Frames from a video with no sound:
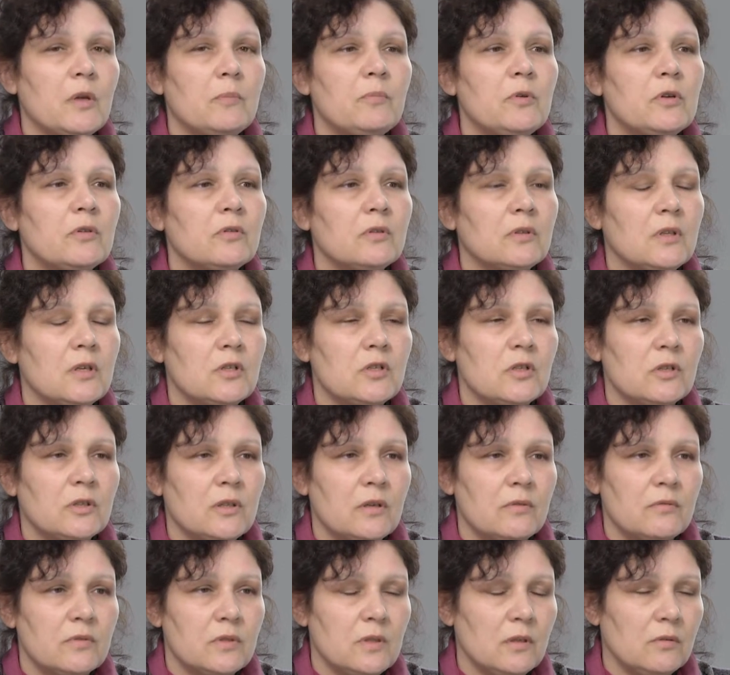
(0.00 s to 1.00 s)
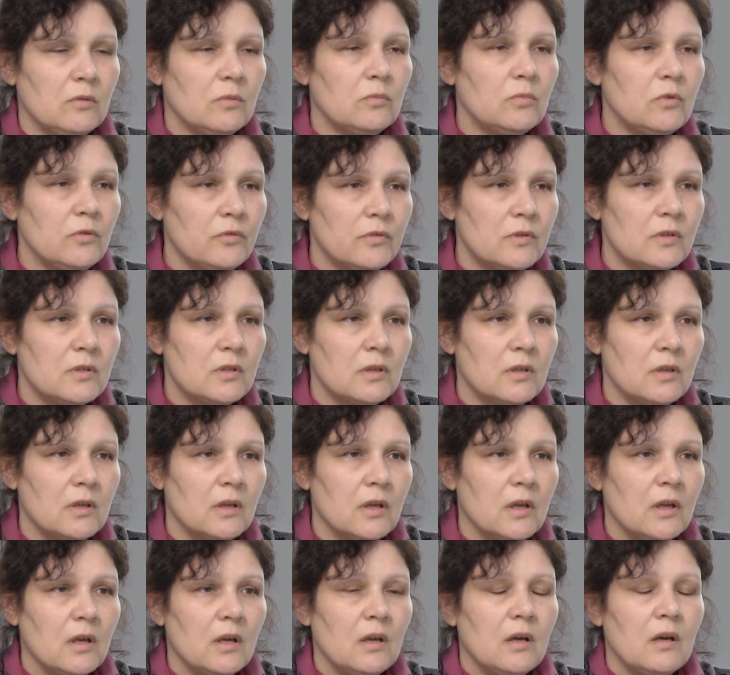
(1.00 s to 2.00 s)
на первых этажах там в основном офисы,
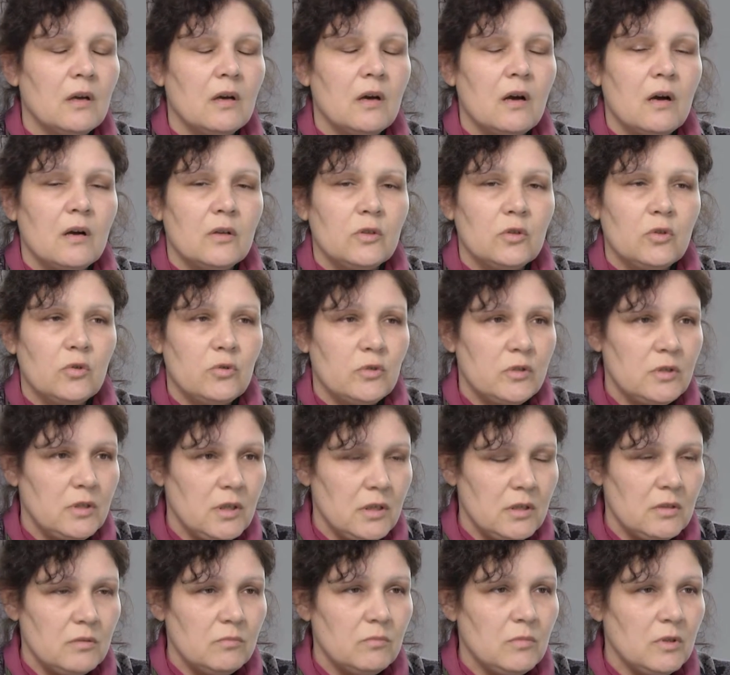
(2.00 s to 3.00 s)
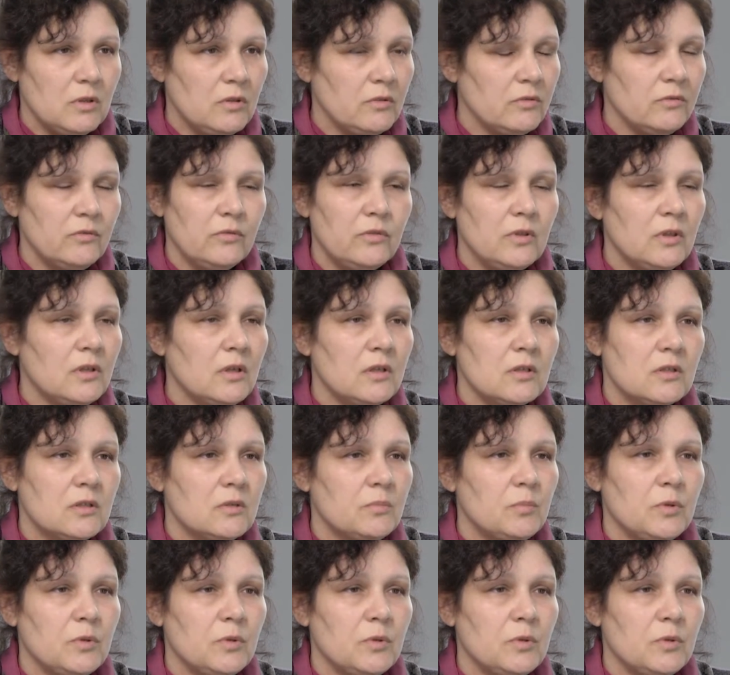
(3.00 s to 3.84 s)
то здесь метров 12-15.